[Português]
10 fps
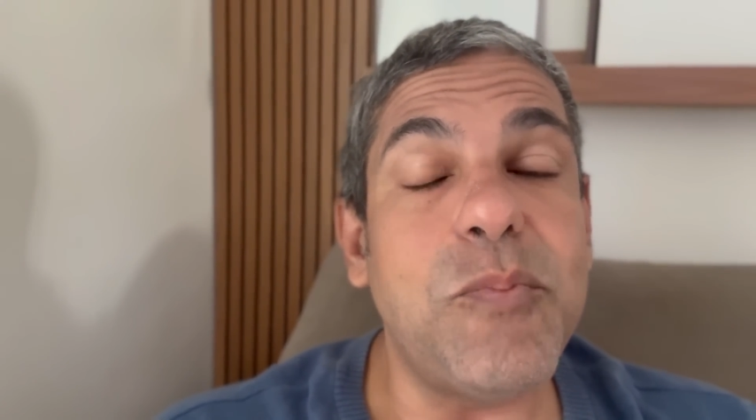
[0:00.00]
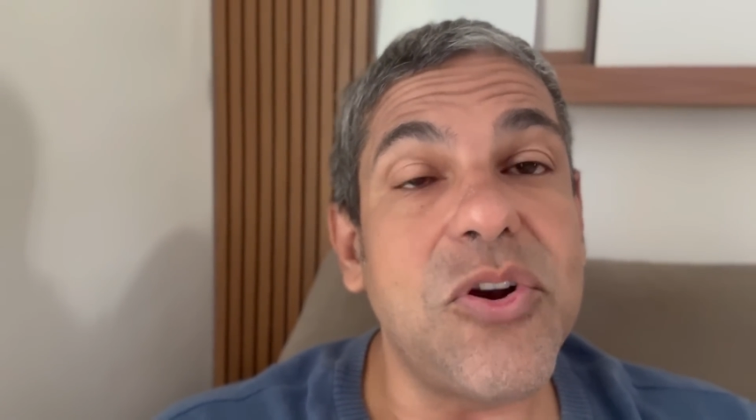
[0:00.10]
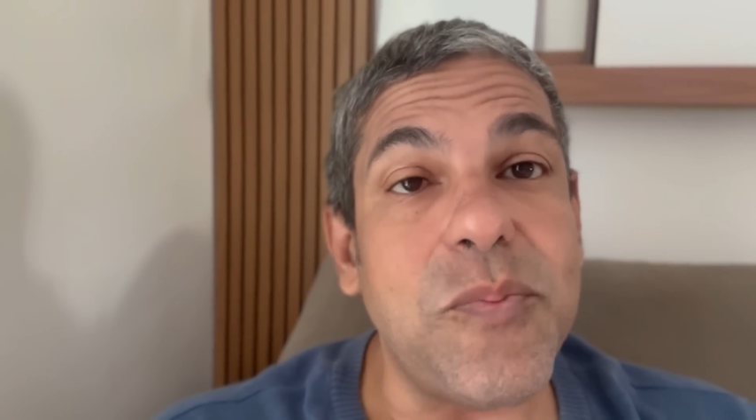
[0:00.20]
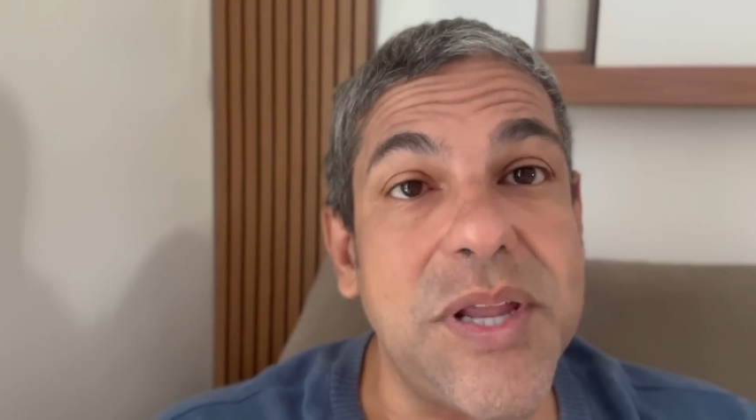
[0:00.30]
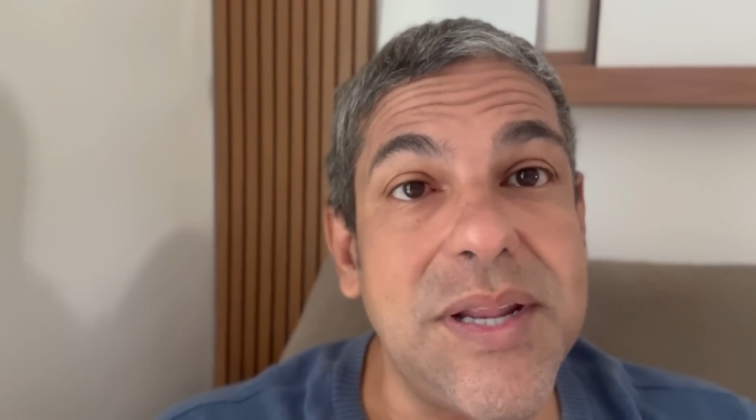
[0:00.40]

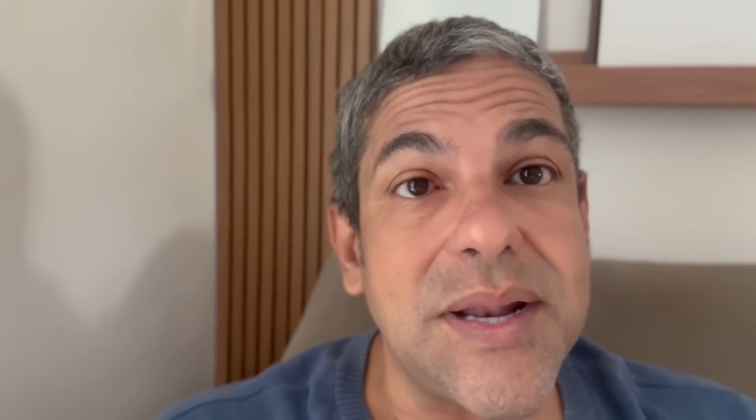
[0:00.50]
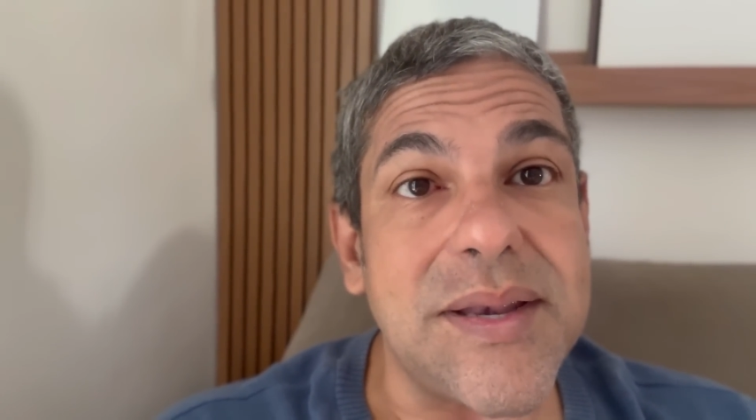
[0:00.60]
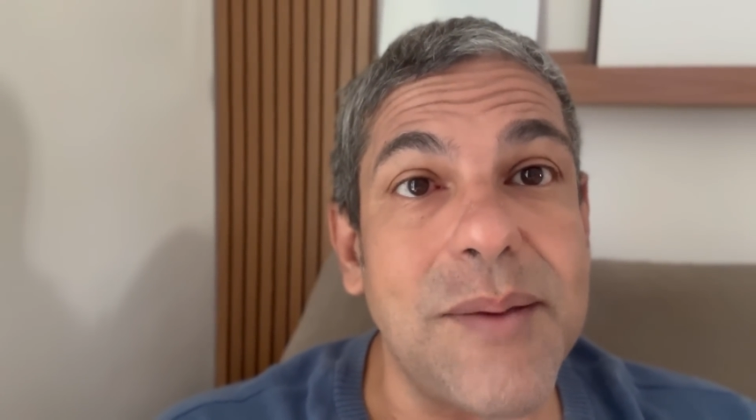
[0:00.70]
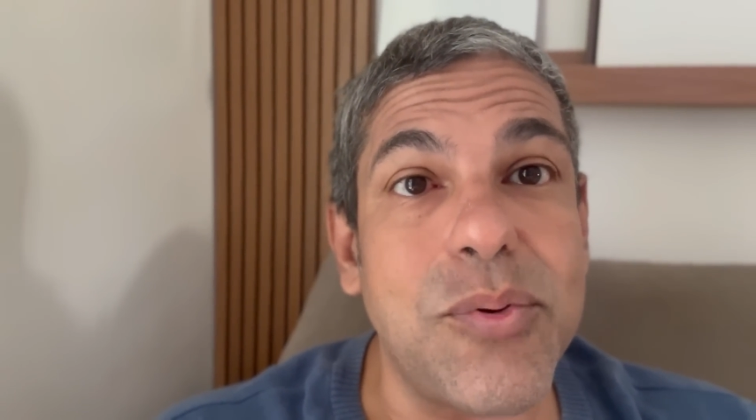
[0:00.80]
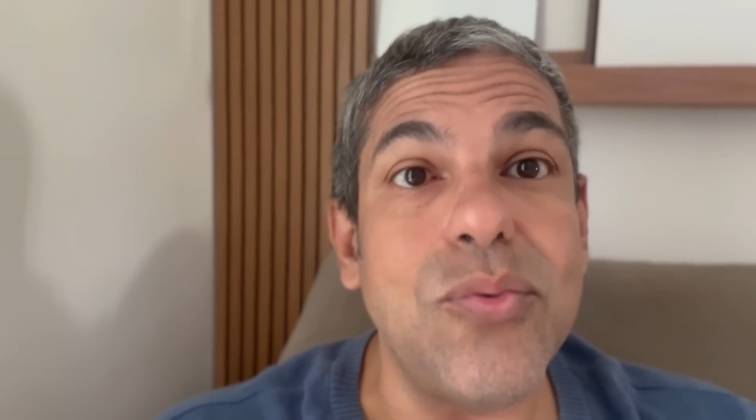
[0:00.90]
pode perder
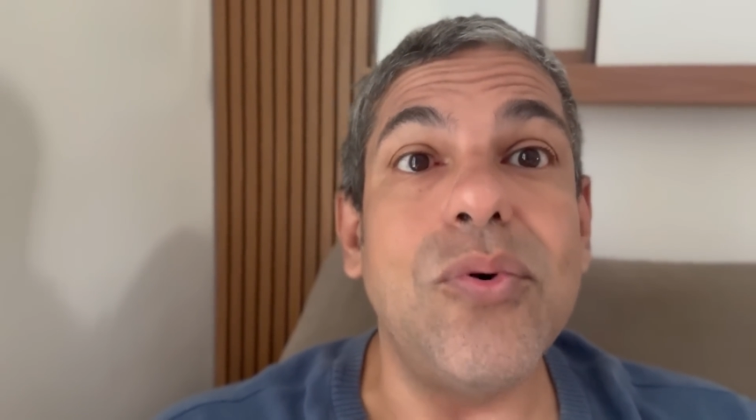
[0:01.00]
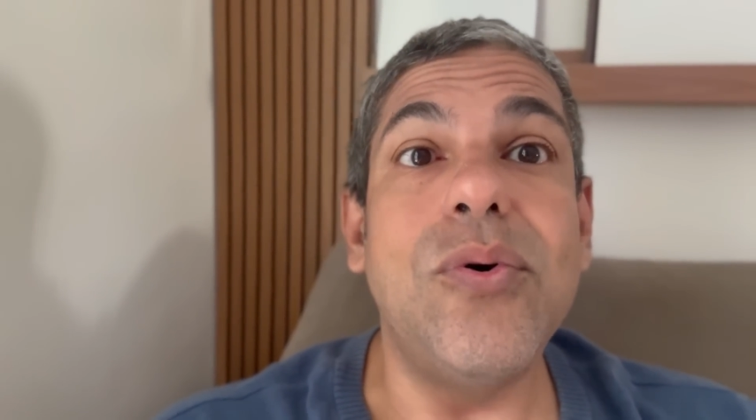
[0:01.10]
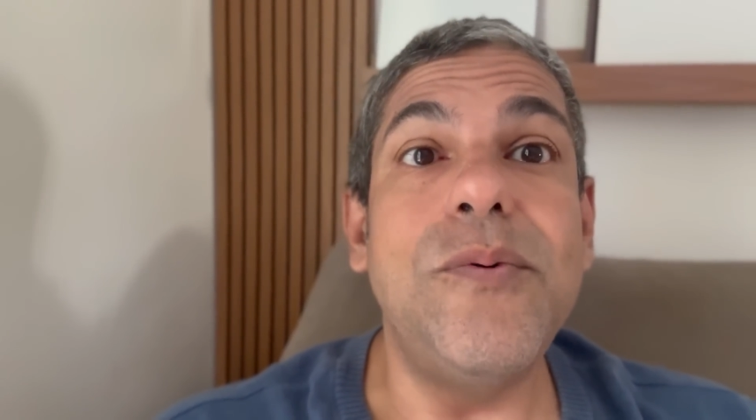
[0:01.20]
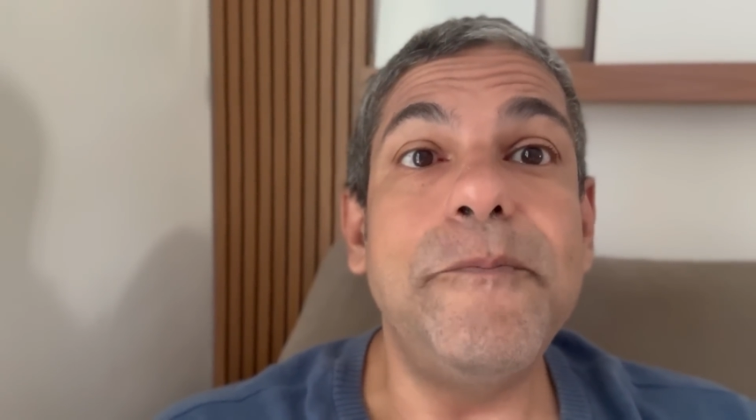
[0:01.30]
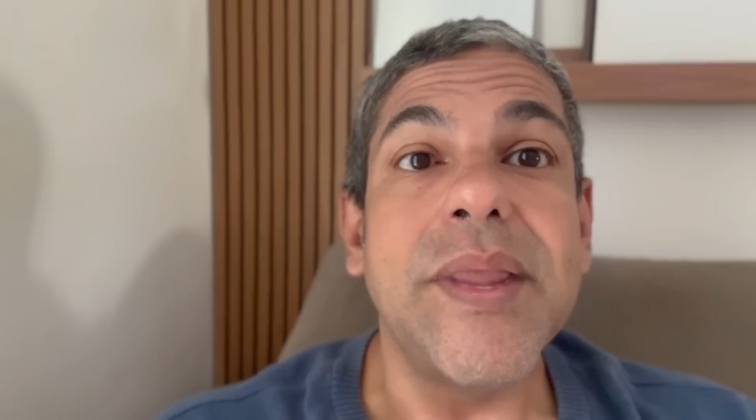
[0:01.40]
até por um
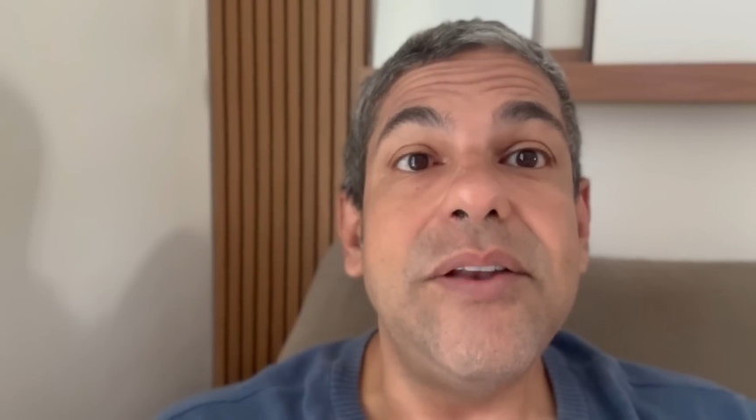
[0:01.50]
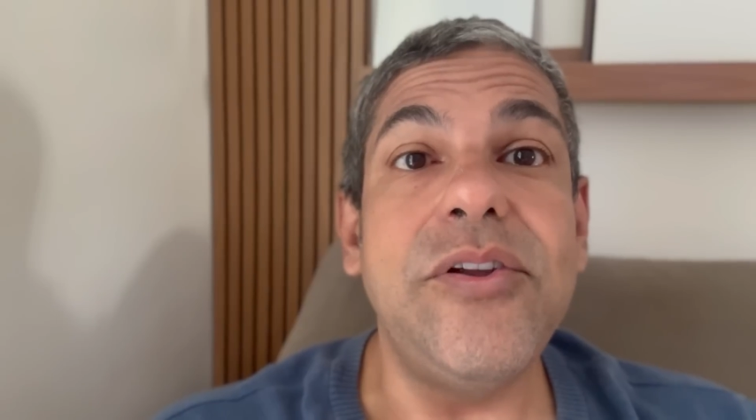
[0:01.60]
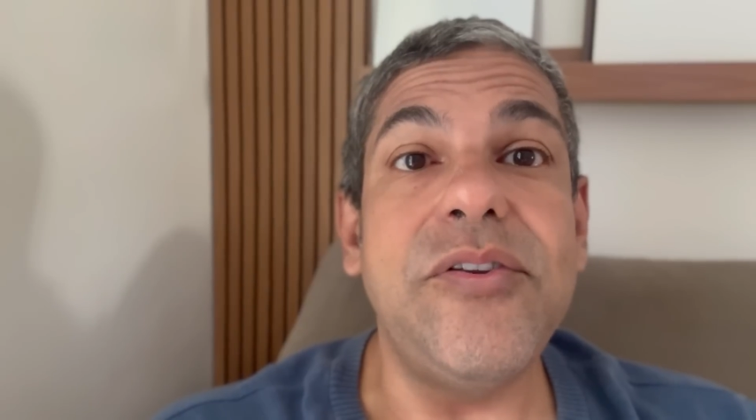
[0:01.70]
gol de